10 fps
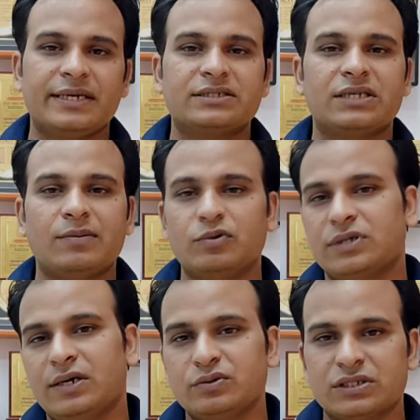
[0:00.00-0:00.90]
का एग्जाम
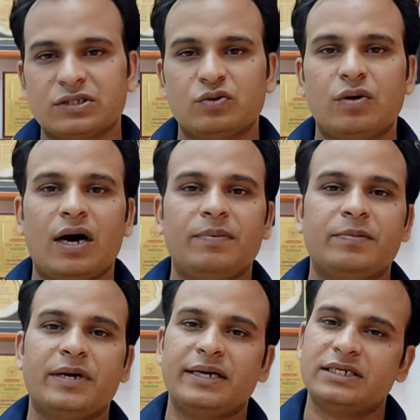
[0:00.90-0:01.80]
होता है उसके थ्रू आप
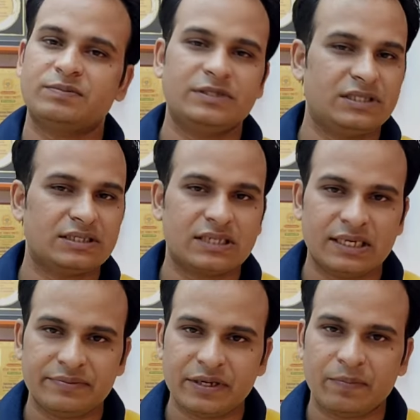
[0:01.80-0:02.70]
अपना पीसीएस के
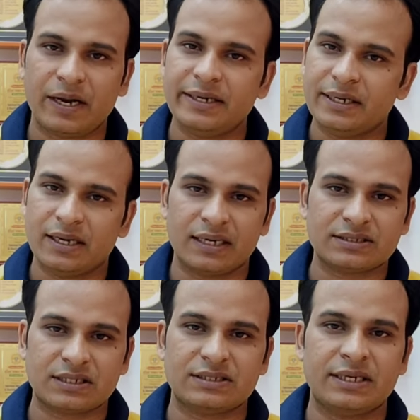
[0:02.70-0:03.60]
लिए भी अप्लाई कर
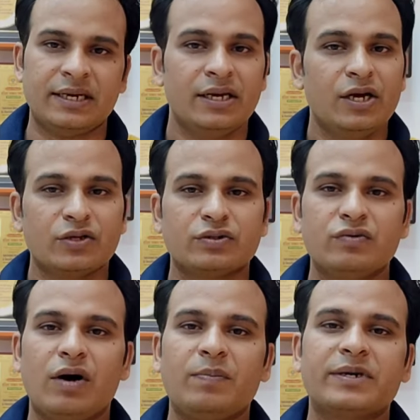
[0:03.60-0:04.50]
सकते हैं क्योंकि
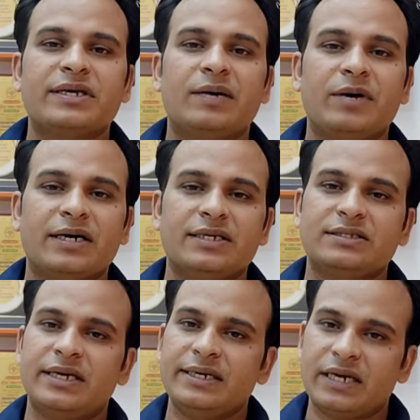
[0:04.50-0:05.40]
वहां पर क्या मांगा
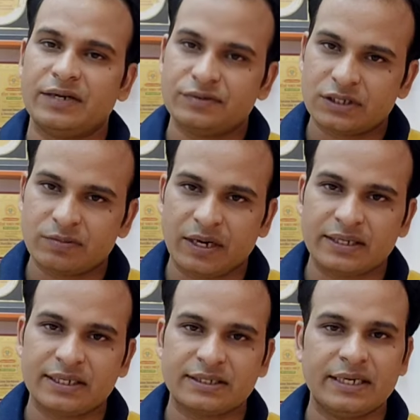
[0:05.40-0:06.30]
जाता है ग्रेजुएशन
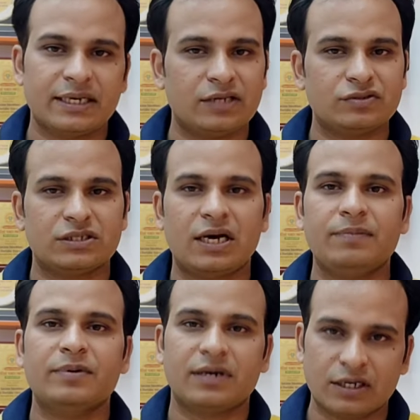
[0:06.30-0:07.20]
मांगा जाता है ग्रेजुएशन
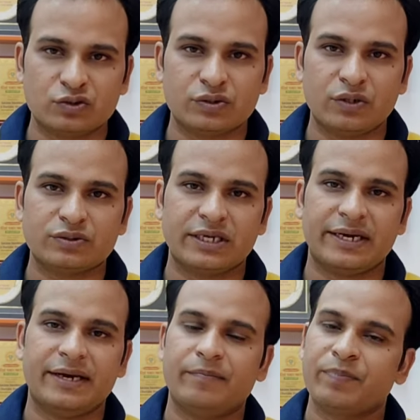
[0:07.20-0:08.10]
आप कर चुके होते हैं
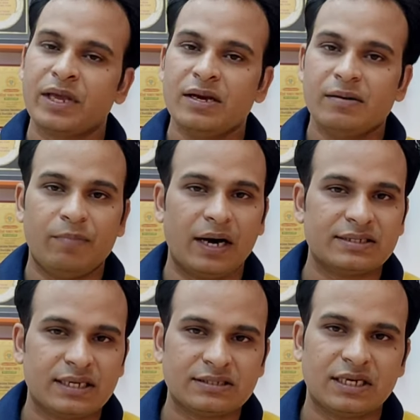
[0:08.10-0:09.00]
हैं
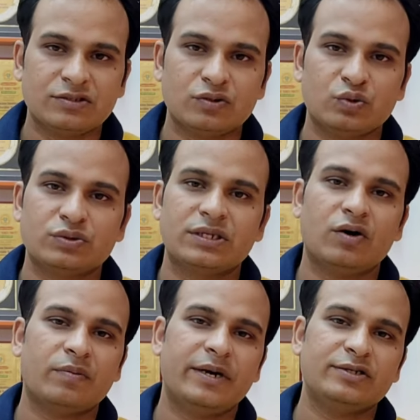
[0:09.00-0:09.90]
बात करें साथियों दूसरी
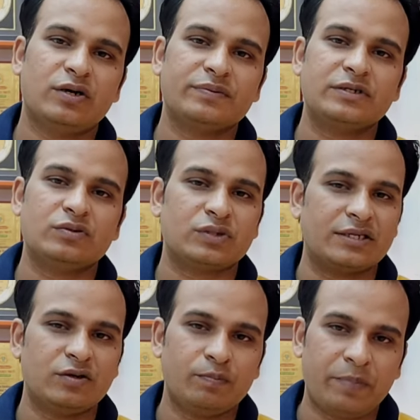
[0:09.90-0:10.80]
गवर्नमेंट जॉब की तो
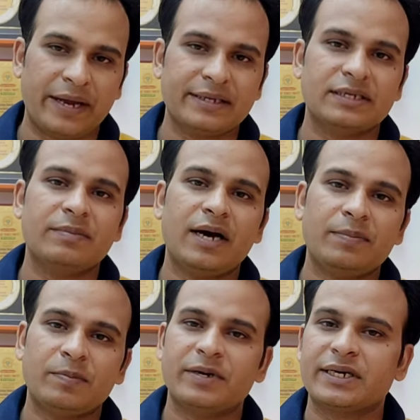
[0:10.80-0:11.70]
साथियों बैंकिंग में आप
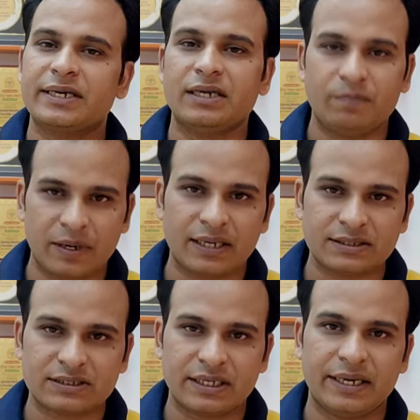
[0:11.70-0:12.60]
अपना करियर बना
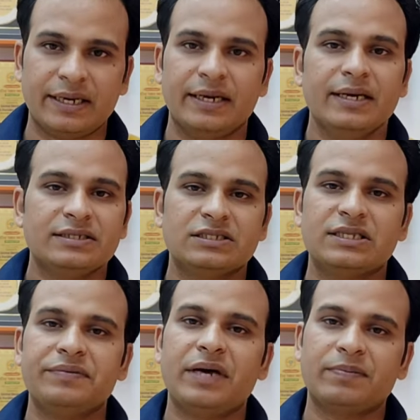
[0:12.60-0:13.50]
सकते हैं
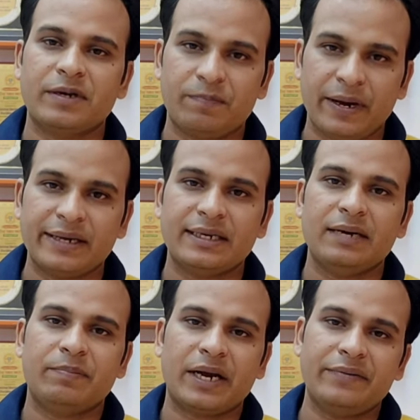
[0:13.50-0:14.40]
जितने भी आपके बैंक
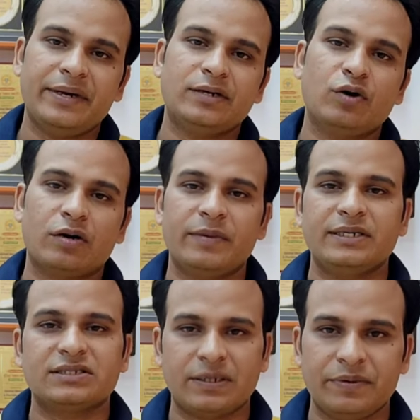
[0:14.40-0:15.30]
हैं प्राइवेट
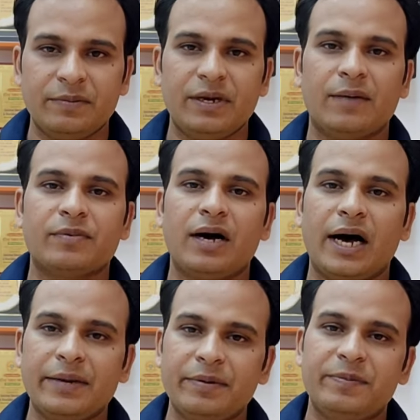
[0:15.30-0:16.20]
गवर्नमेंट सभी में आपका
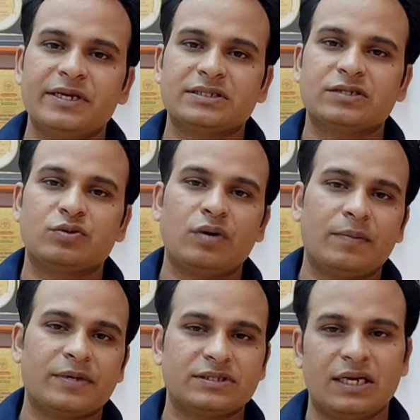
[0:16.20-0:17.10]
आईबीपीएस के थ्रू
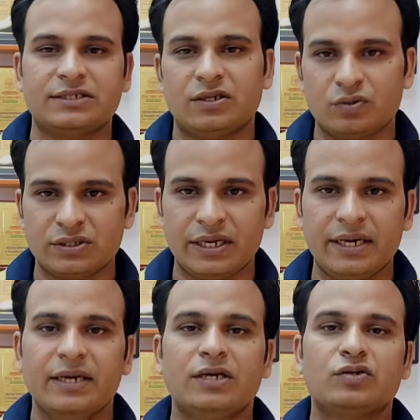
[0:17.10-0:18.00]
आपका सिलेक्शन होता है
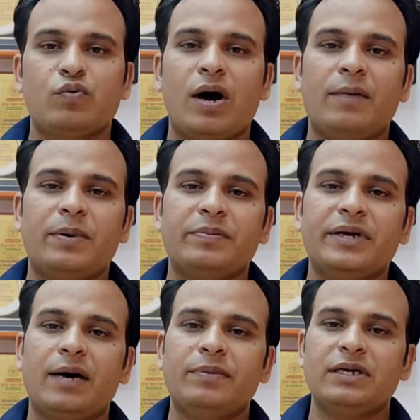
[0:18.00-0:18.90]
तो वहां पर भी
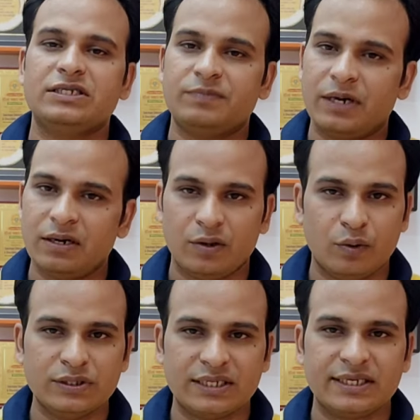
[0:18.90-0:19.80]
आप एलिजिबल
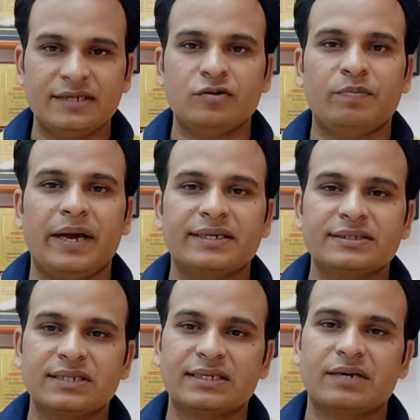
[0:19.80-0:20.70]
हो जाते हैं तो
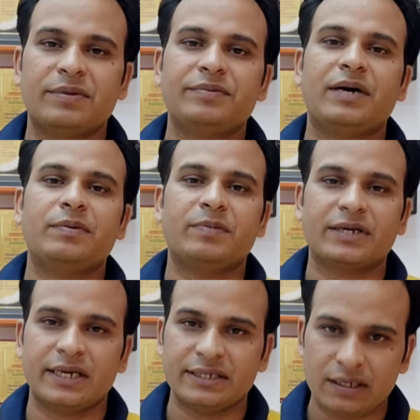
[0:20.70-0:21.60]
बैंकिंग सेक्टर में भी आप अपना
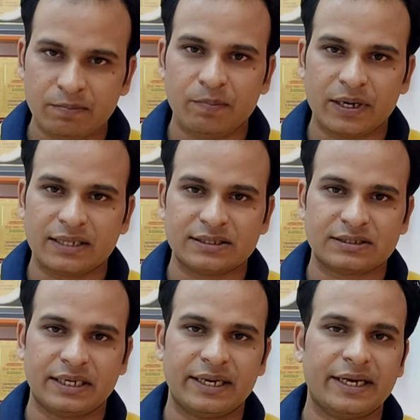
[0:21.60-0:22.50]
करियर बना
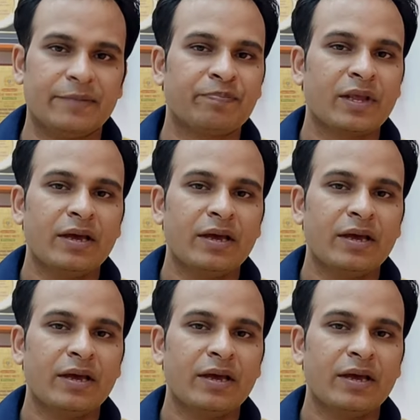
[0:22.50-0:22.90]
सकते हैं